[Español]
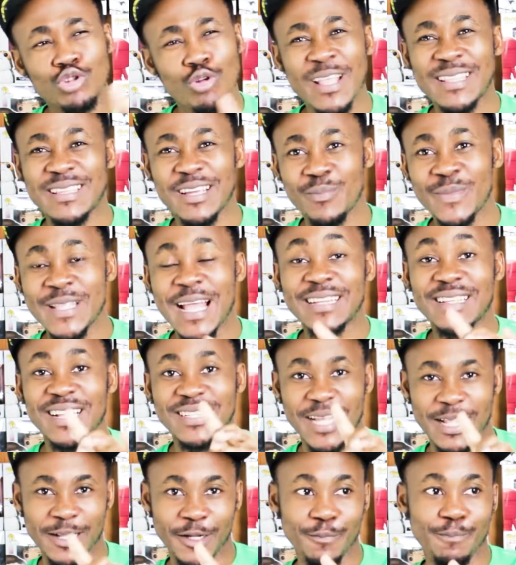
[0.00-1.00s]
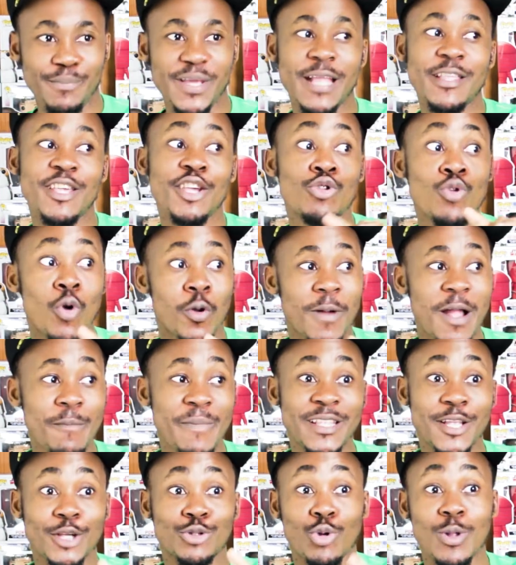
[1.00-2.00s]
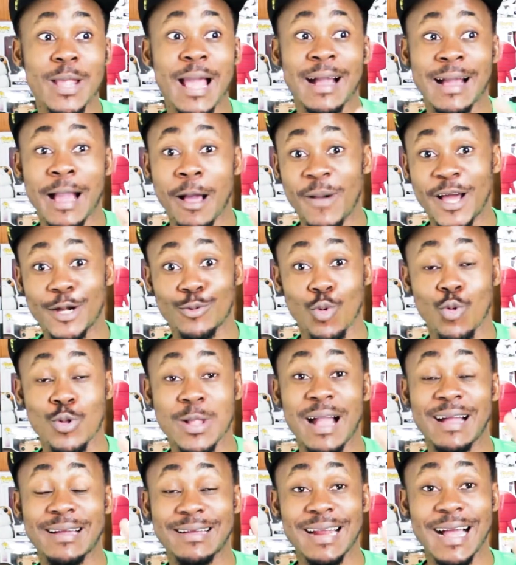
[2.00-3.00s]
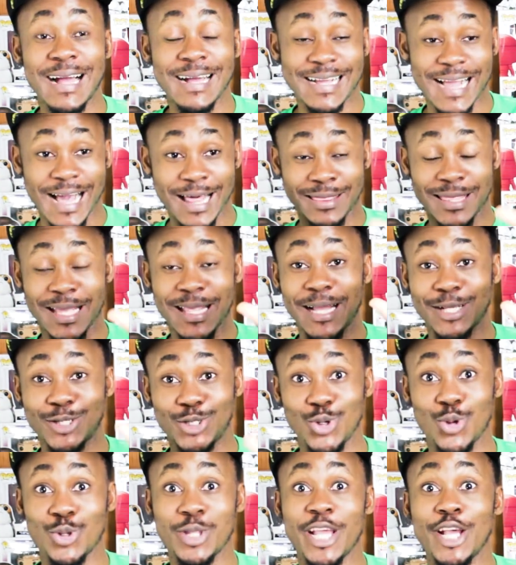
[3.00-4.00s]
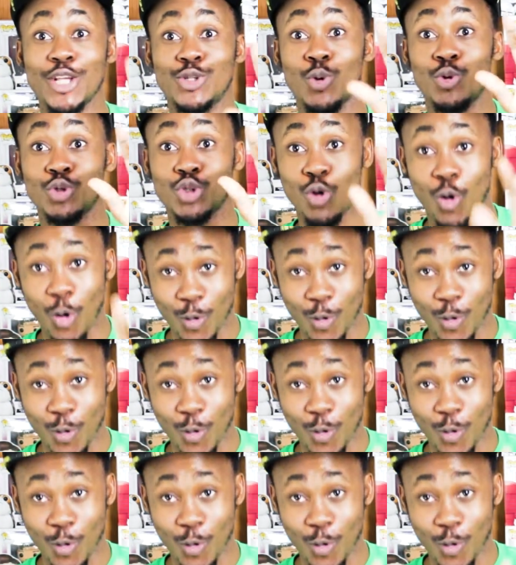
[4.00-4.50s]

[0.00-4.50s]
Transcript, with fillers: no suele terminar de salir bien y normalmente suele acabar con la gran cancelación de esos